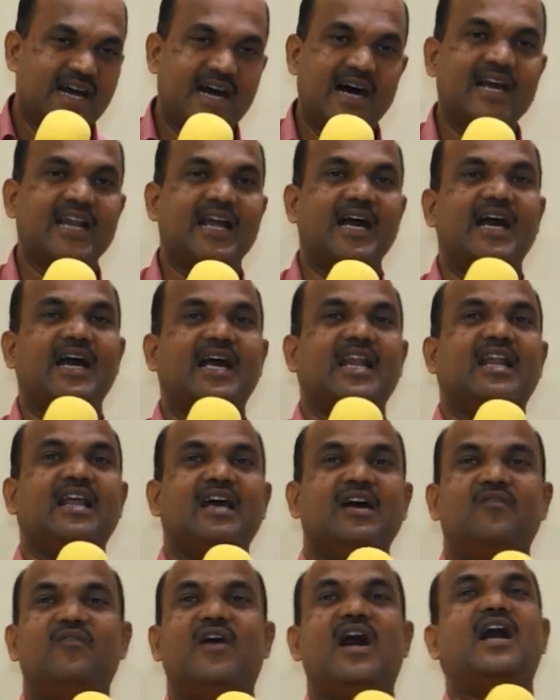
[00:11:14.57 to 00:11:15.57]
ஆனால்
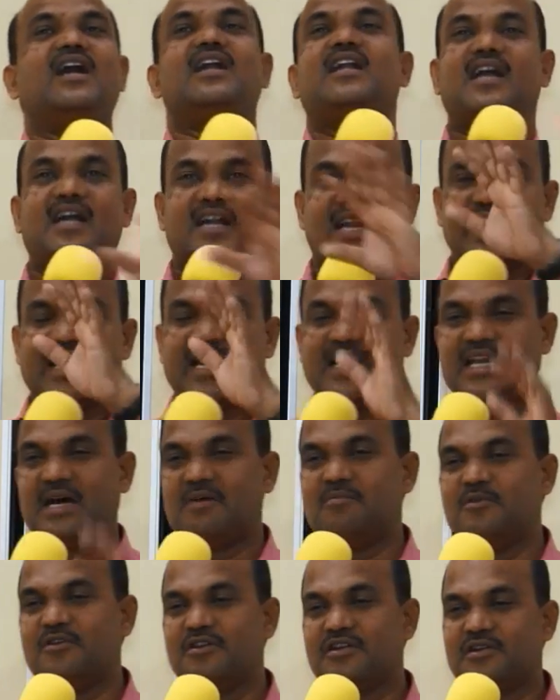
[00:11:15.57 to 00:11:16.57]
வாழ்நாளெல்லாம்
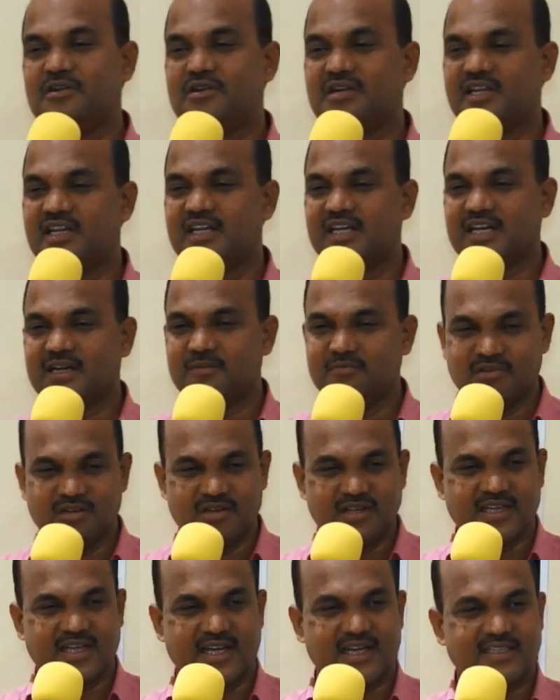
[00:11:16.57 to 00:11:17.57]
நாம் உயிரோடு இருக்க
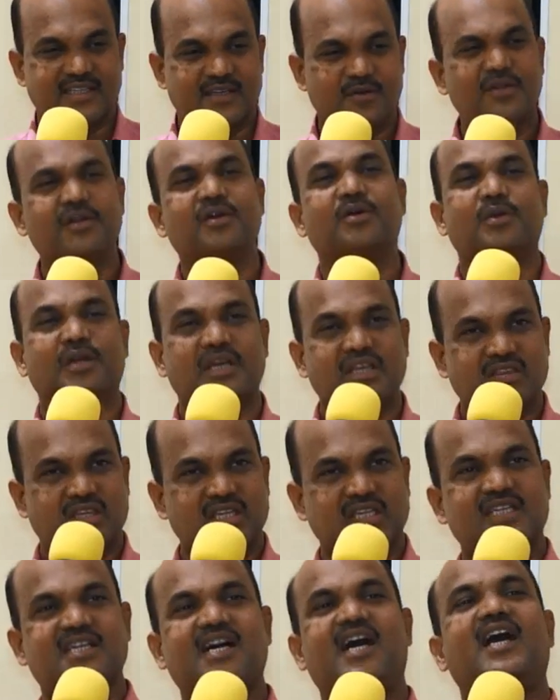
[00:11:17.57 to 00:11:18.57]
முடியாது ஒரு
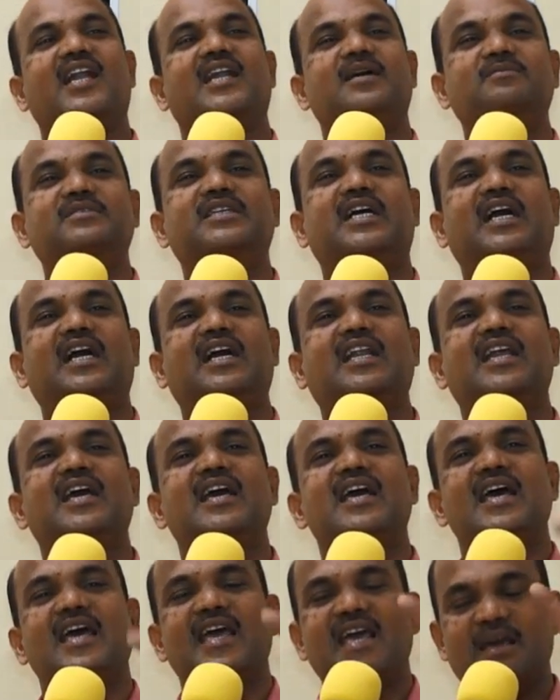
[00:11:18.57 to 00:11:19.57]
குறித்த காலம்தான்
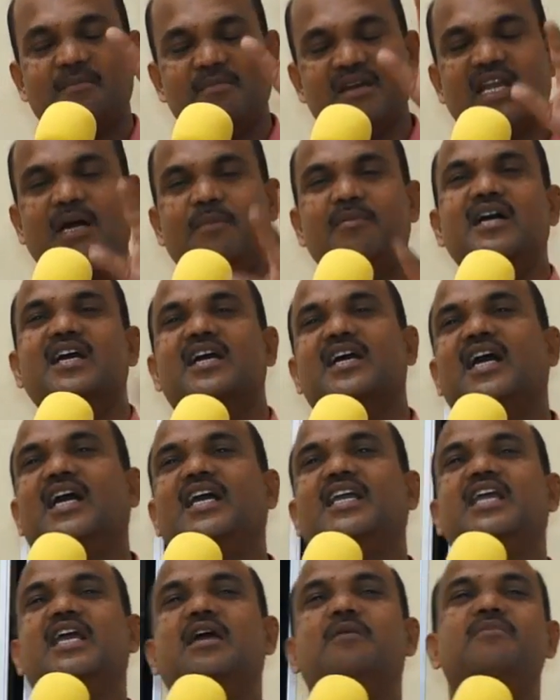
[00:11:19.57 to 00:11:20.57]
ஏமே
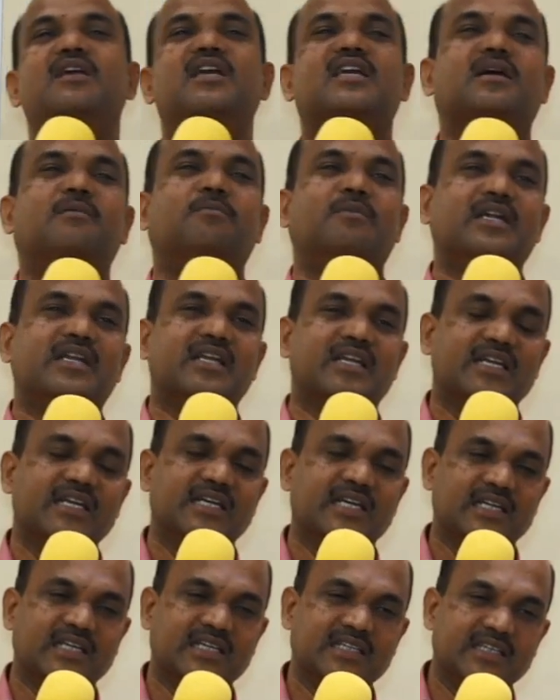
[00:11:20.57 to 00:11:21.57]
நமக்காய்
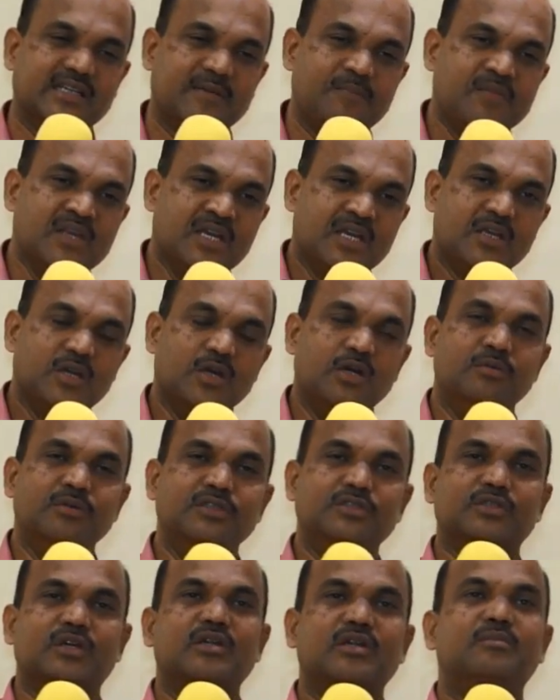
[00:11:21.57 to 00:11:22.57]
நியமிக்கப்பட்டிருக்கிறது யோபு
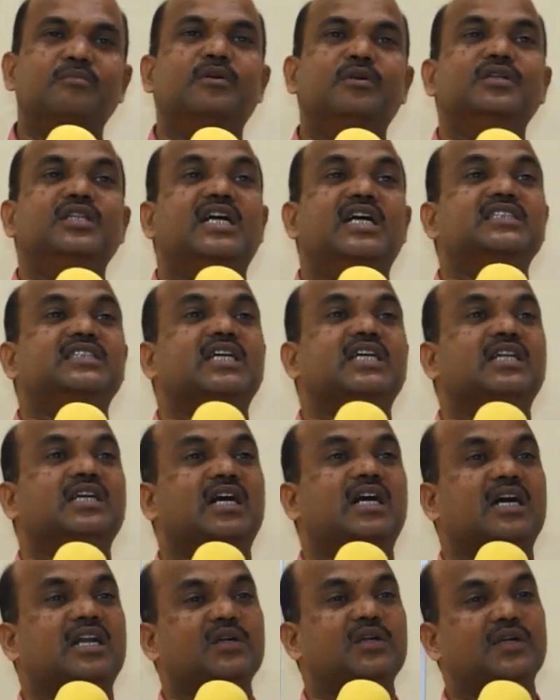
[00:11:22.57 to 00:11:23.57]
சொல்லும் போது
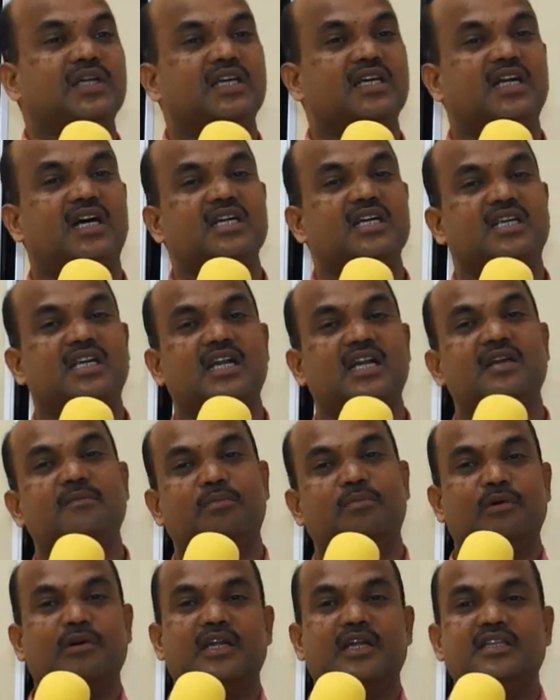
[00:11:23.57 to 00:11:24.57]
அஞ்சல்காரனுடைய நாட்களை
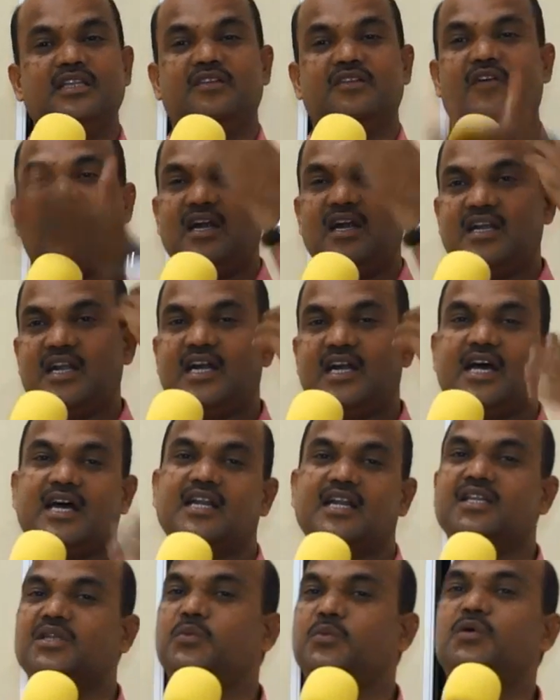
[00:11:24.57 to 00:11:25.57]
போல இந்த
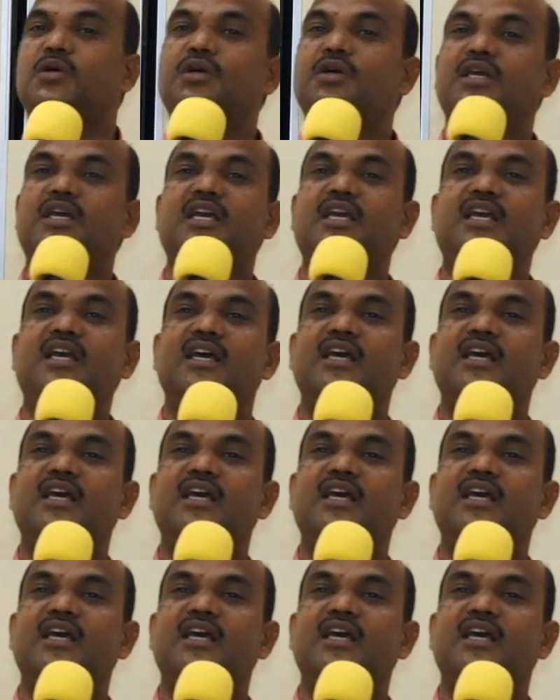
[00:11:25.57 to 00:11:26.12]
வாழ்நாளானது ஓடி